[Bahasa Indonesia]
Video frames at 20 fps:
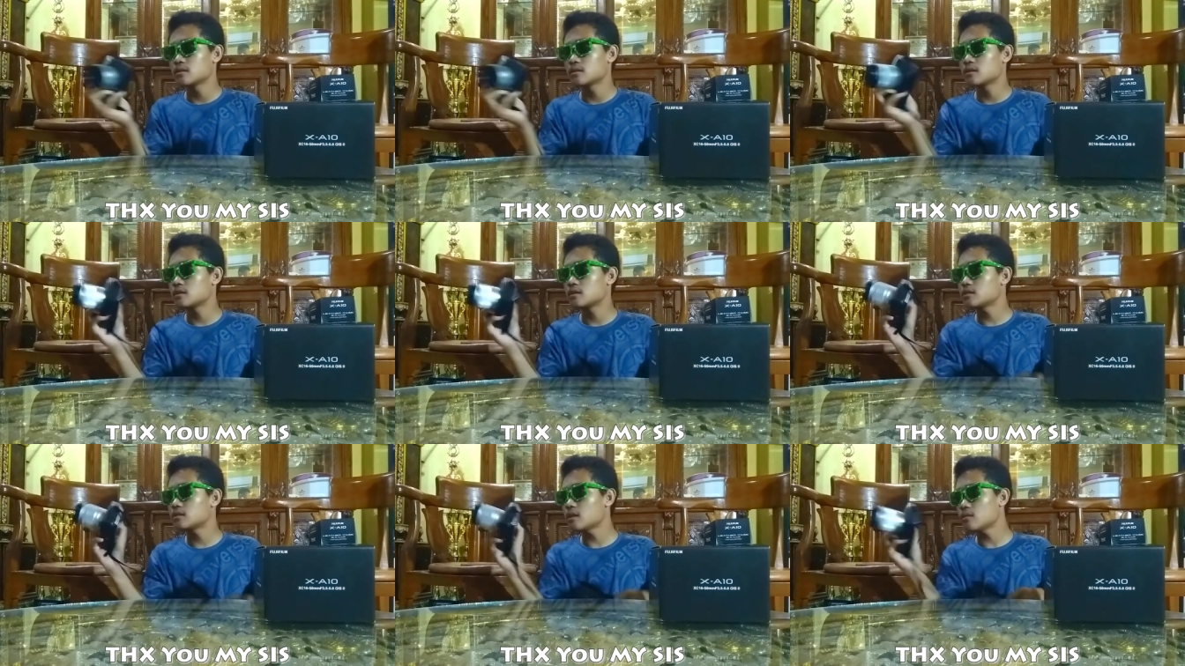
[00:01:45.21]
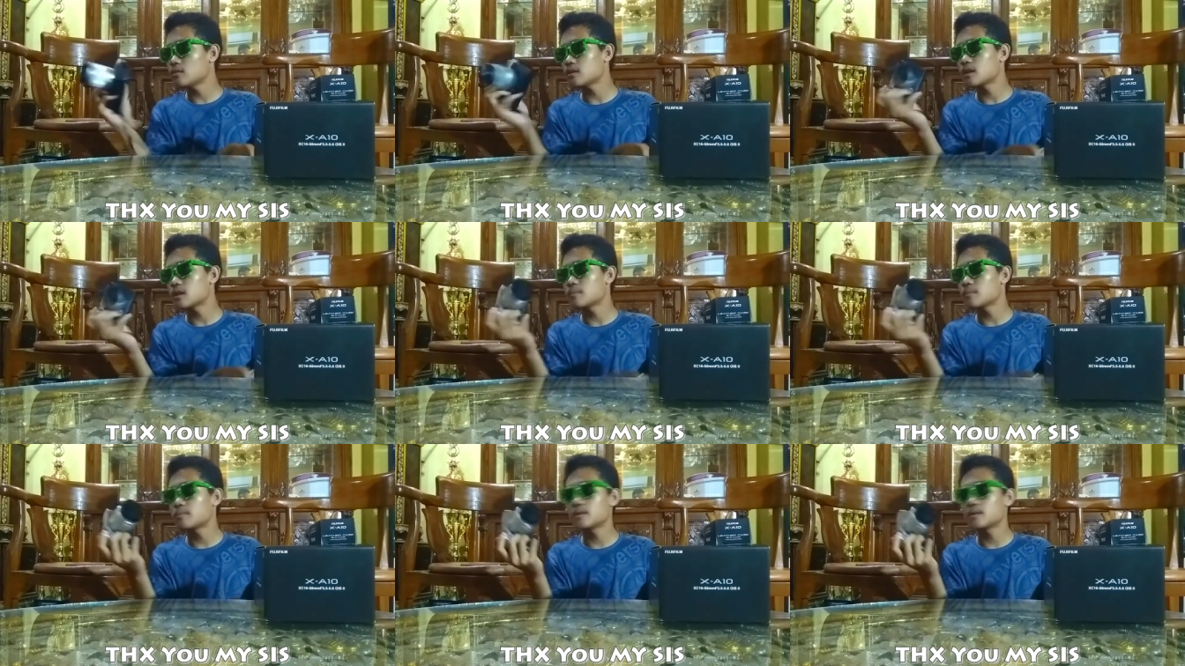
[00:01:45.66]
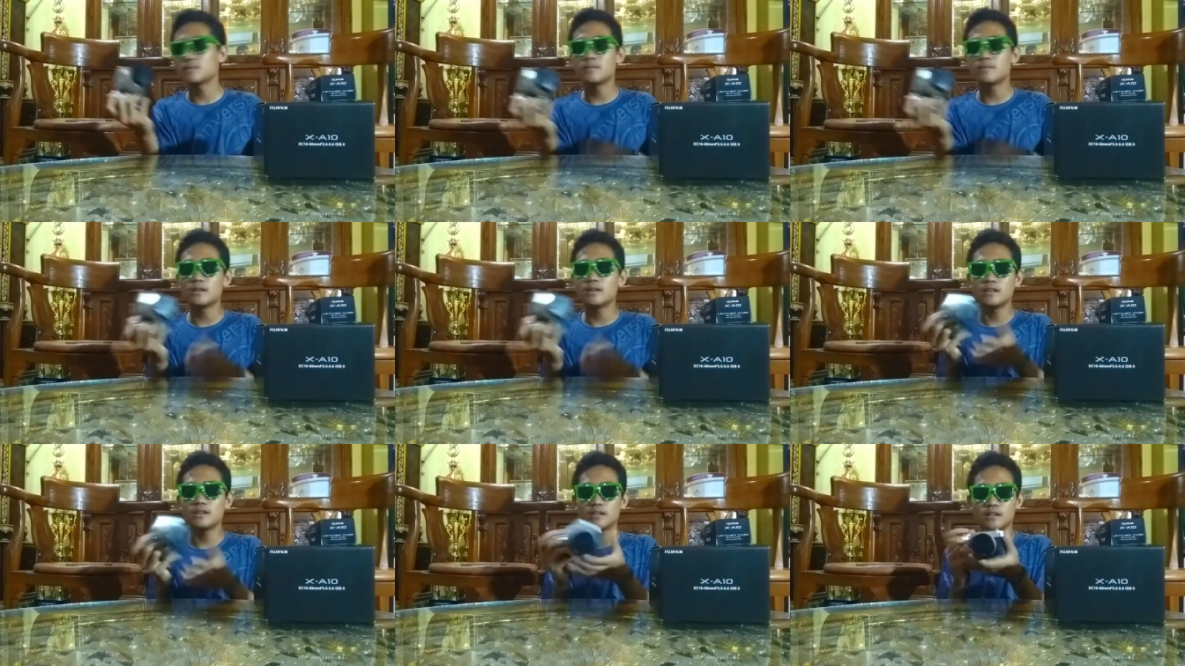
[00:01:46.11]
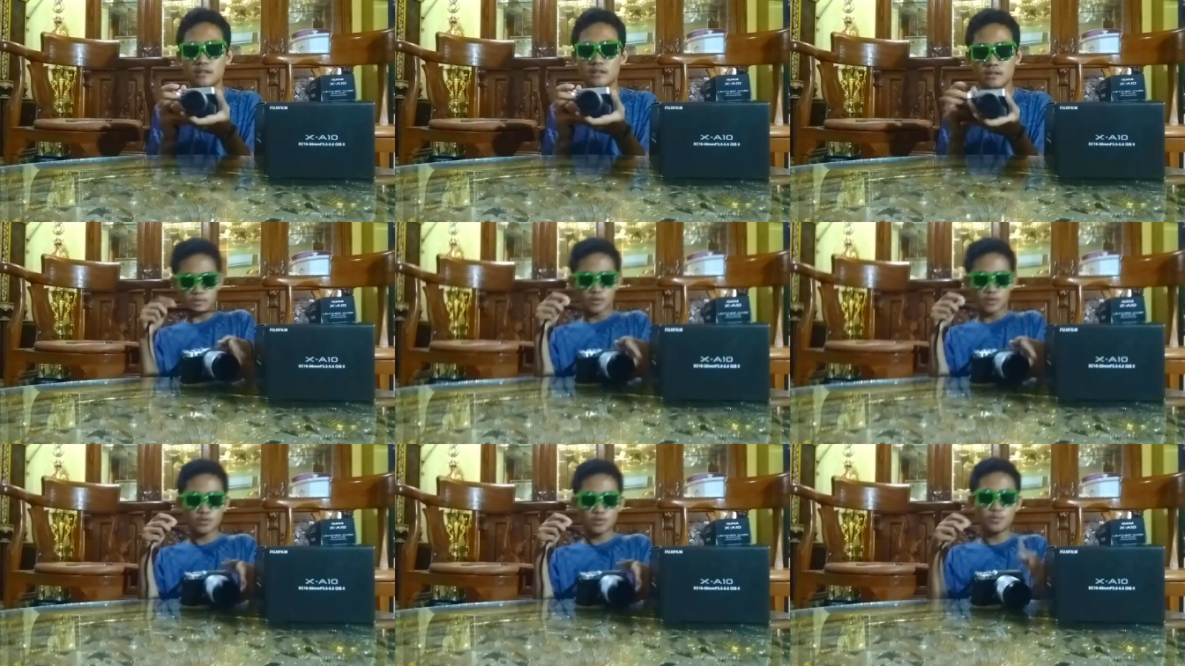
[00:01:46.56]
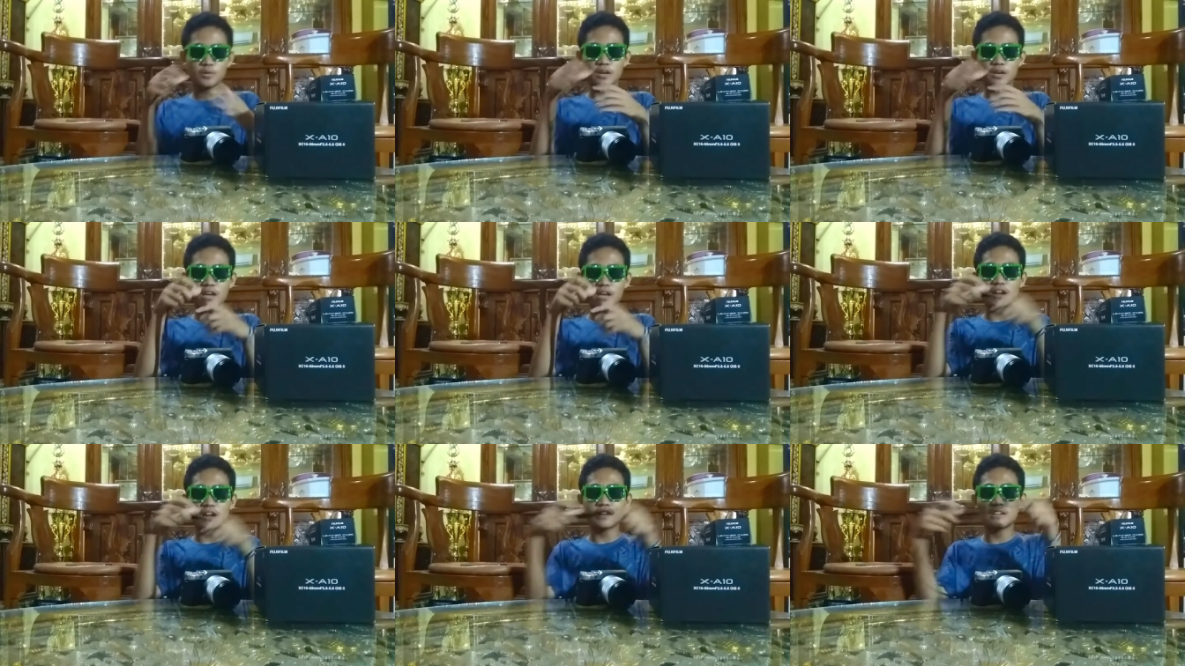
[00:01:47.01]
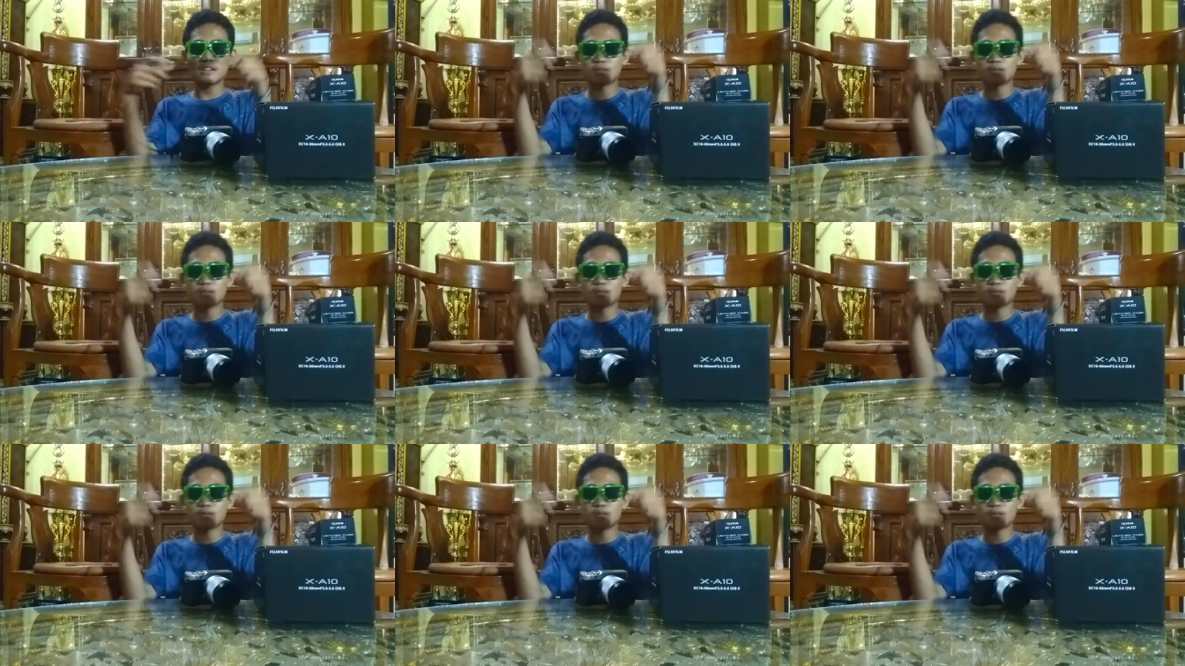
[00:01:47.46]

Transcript: gak tau kenapa dibeliin gue pun heran ya